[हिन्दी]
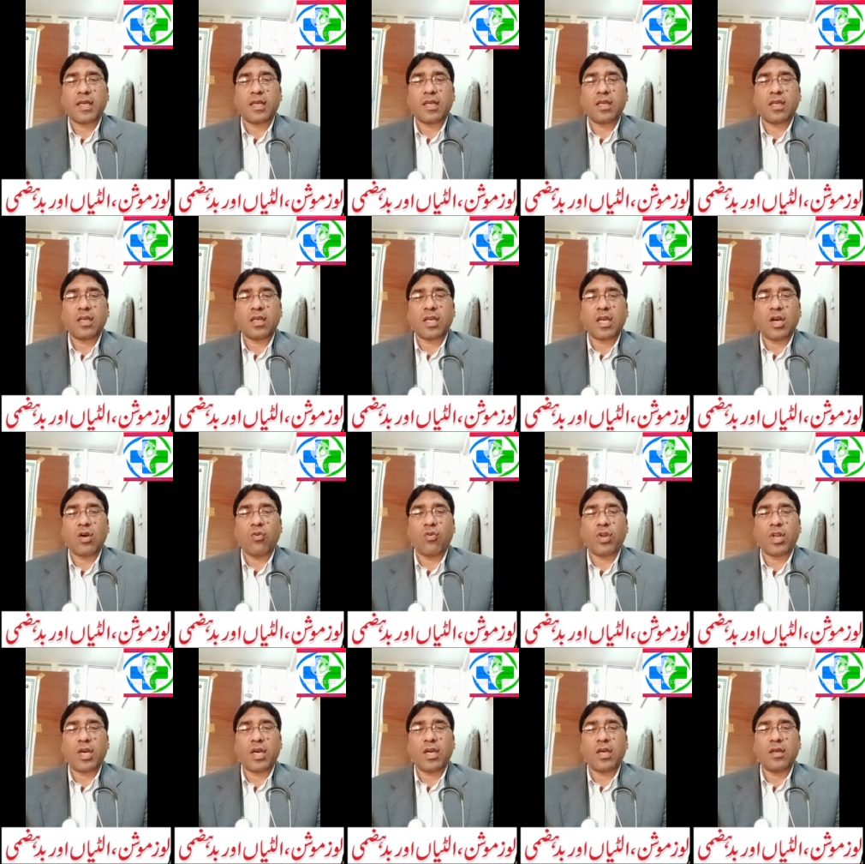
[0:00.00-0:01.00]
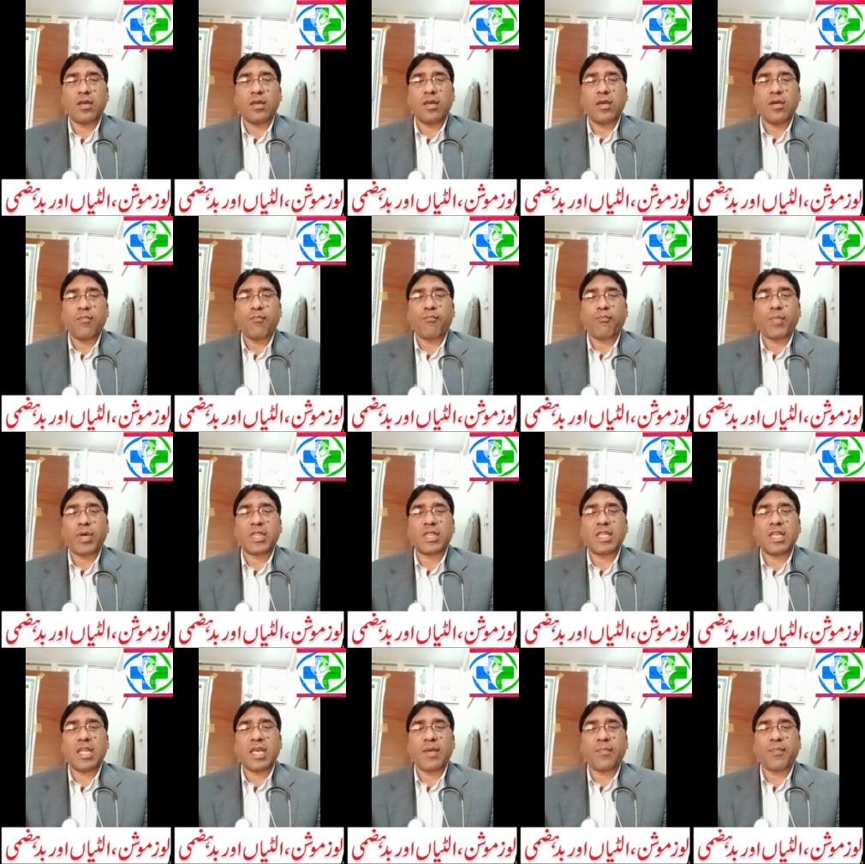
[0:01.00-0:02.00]
का होना
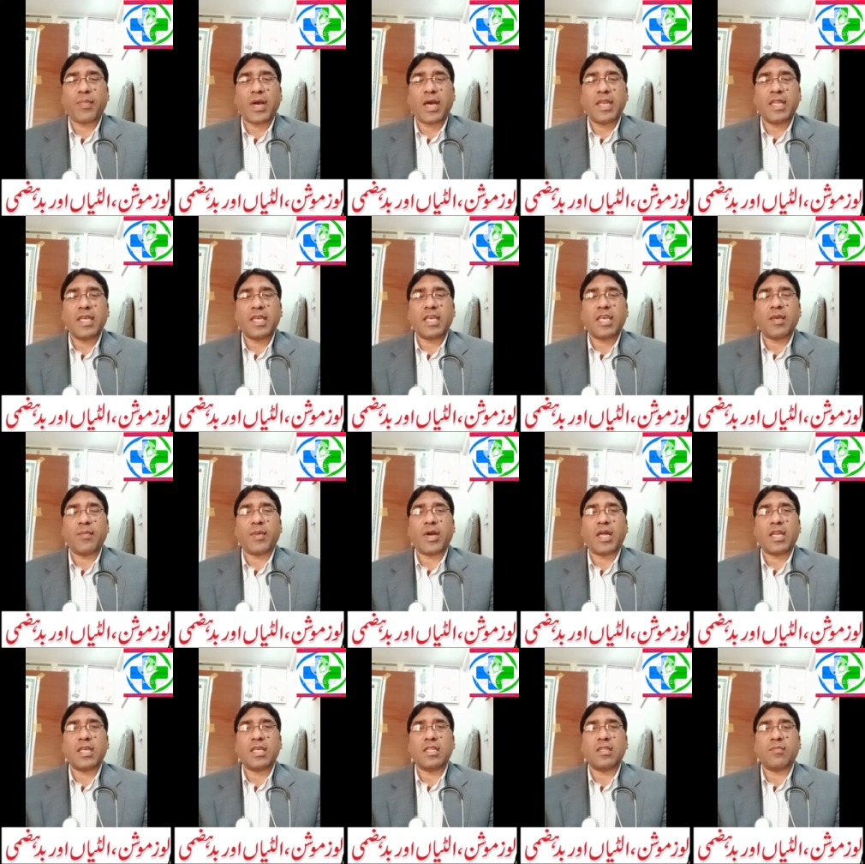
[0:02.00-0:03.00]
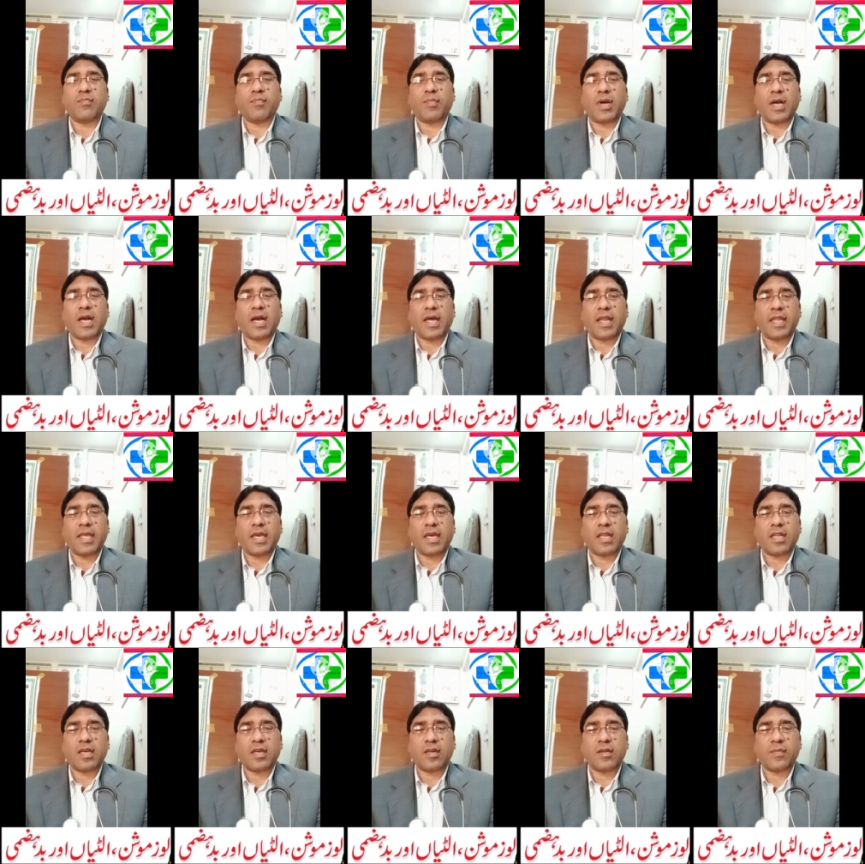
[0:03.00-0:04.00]
पतले पानी की माने पखाने
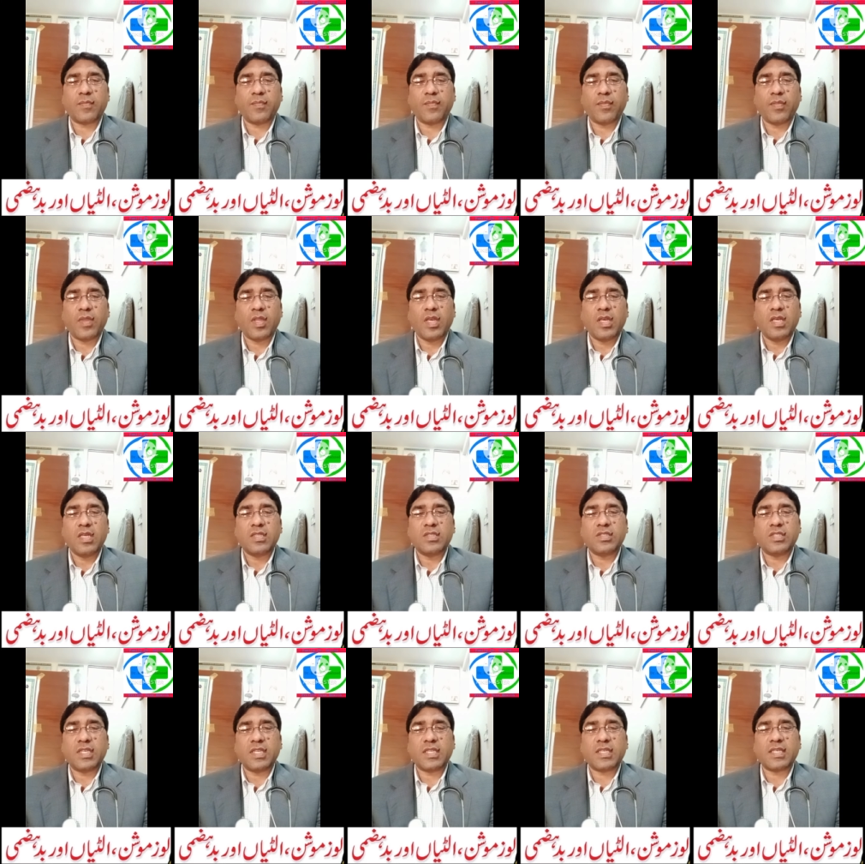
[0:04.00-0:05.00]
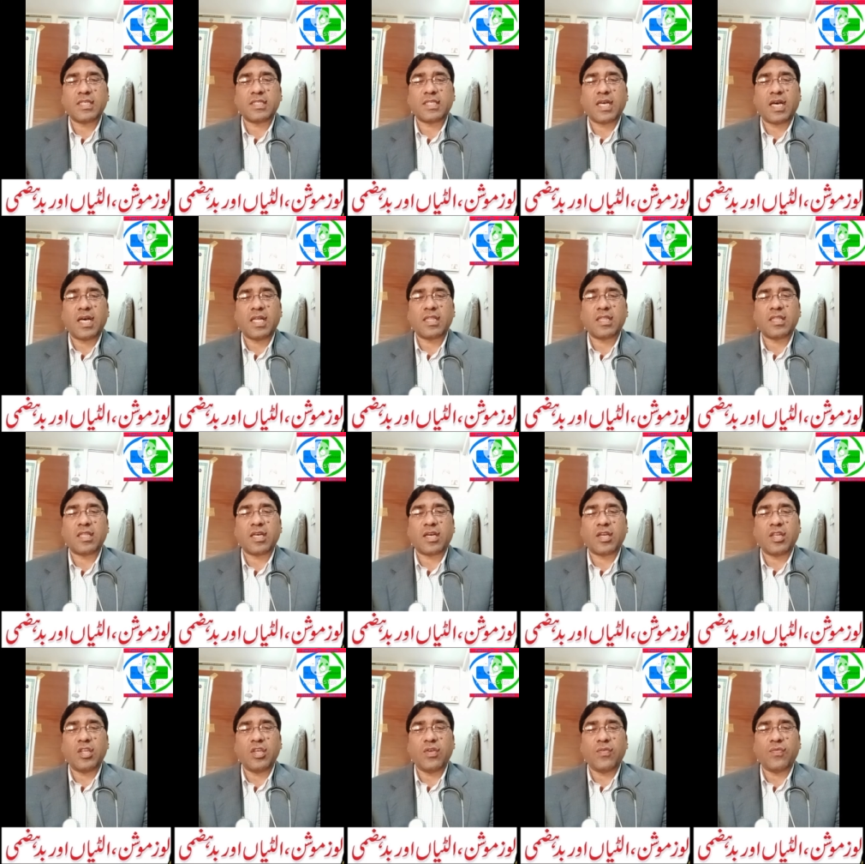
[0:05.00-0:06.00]
आना जिनके साथ
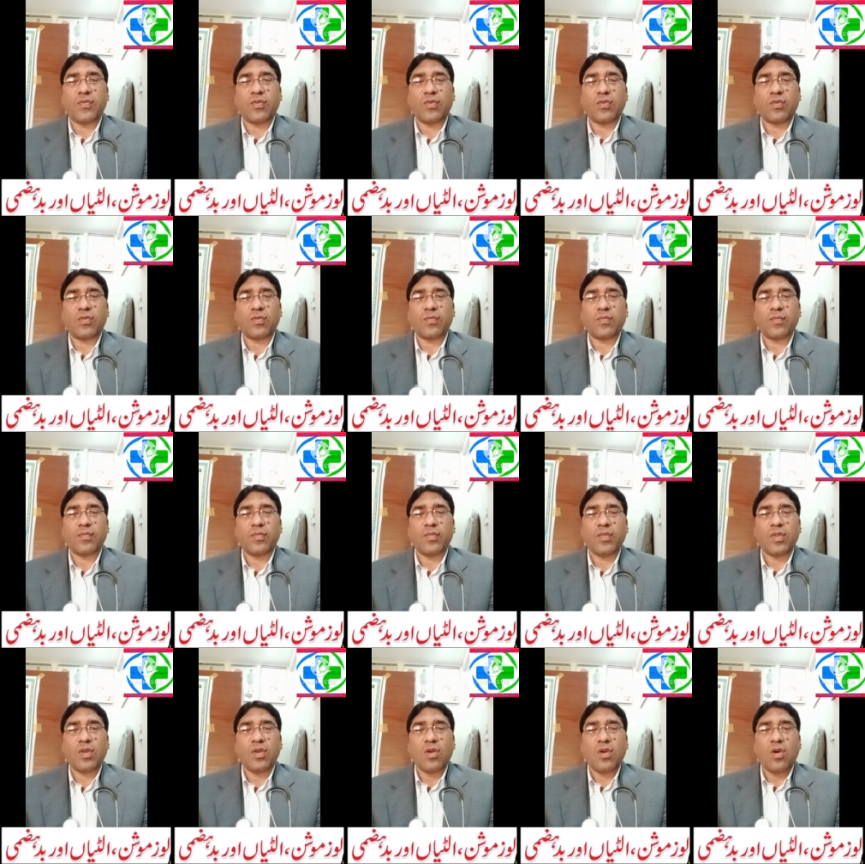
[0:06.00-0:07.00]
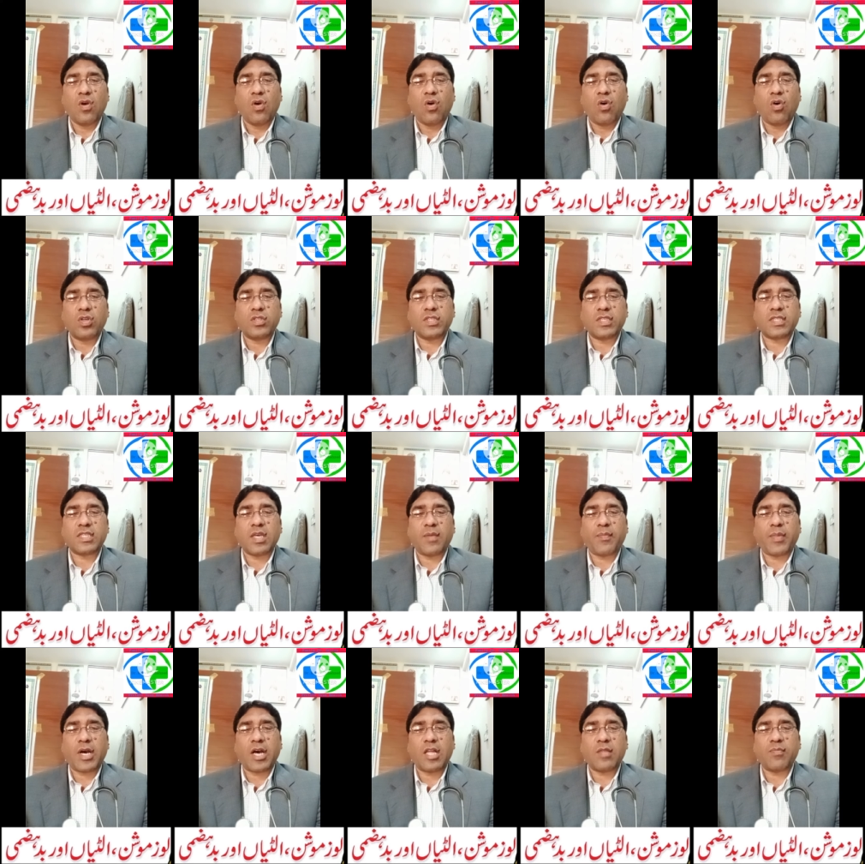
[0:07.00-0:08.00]
तकलीफ़ हो और जिसके
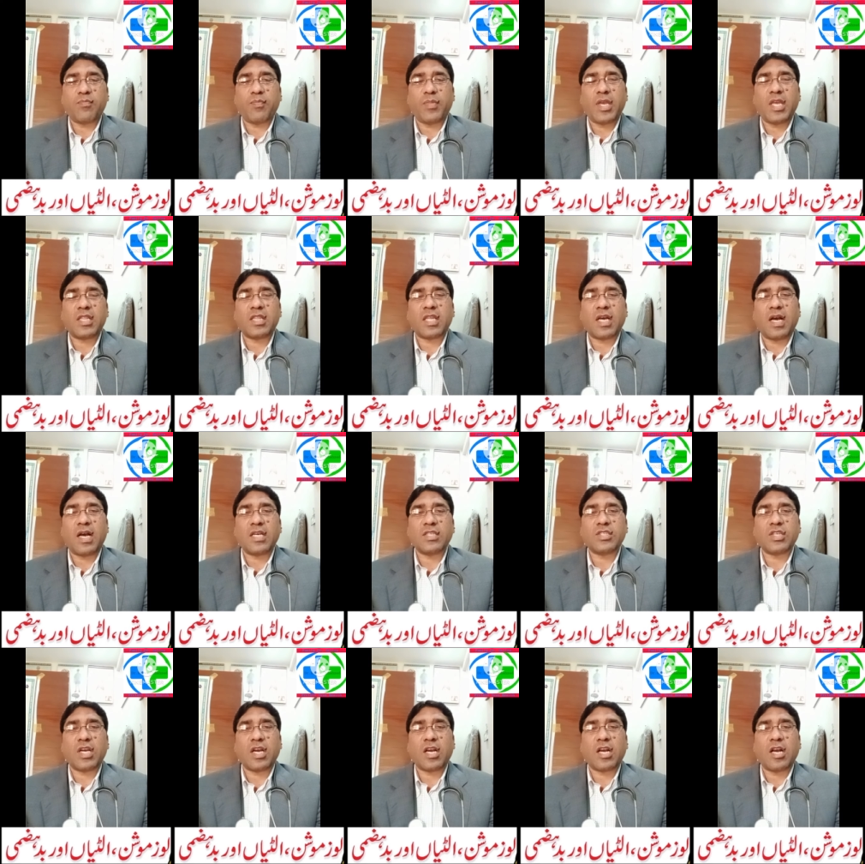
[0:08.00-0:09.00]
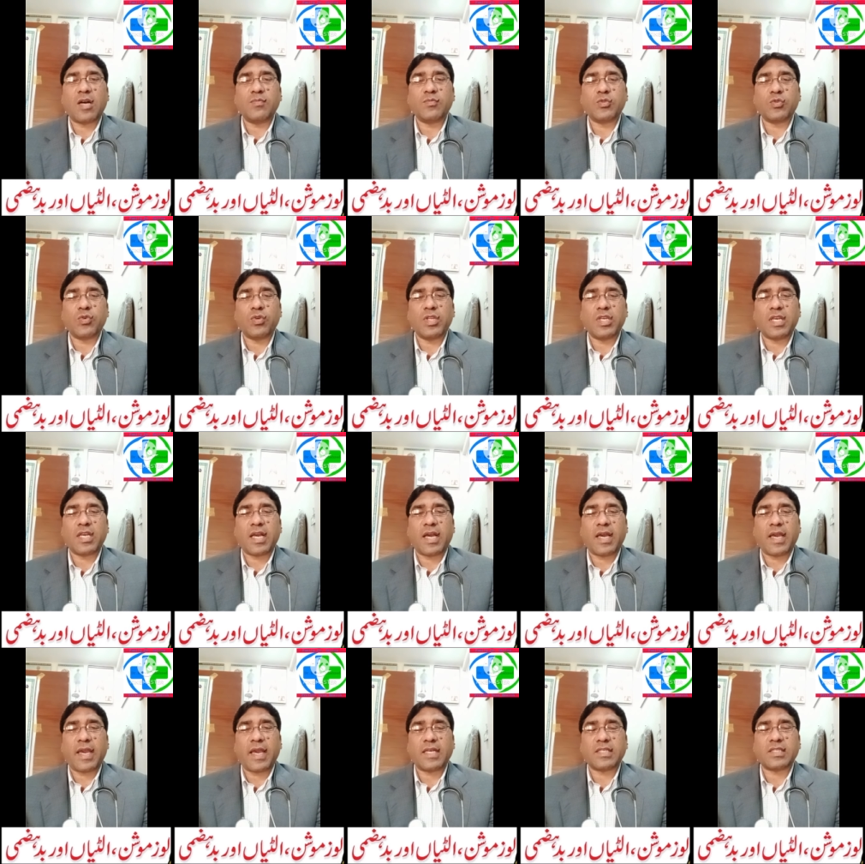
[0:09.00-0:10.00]
बाद बेतहाशा कमज़ोरी का
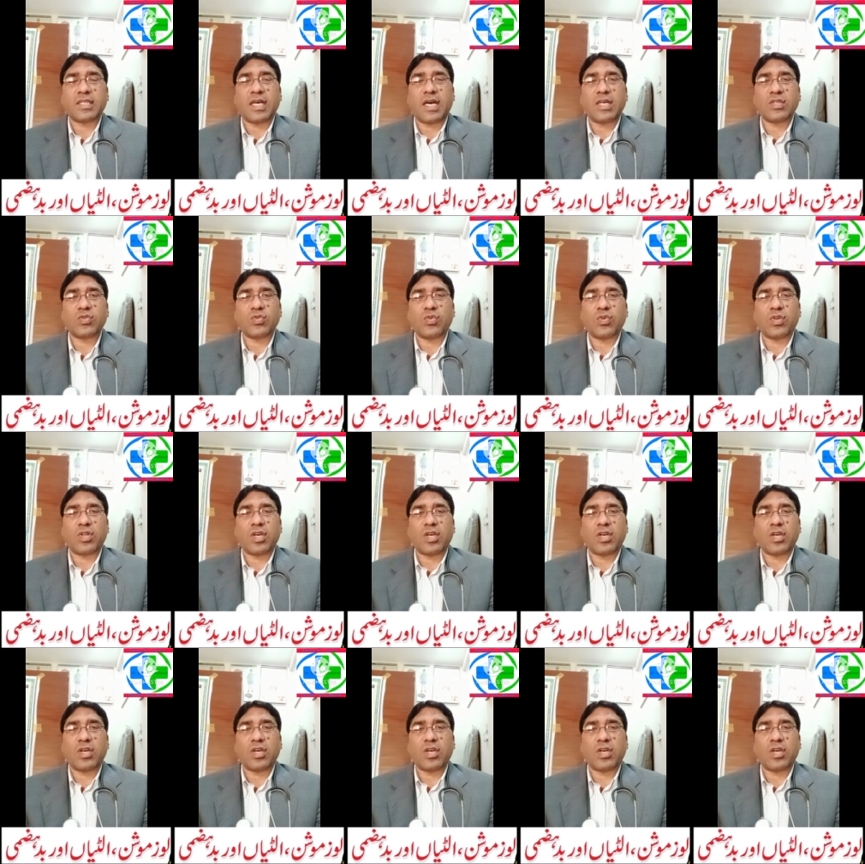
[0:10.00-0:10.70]
एहसास होना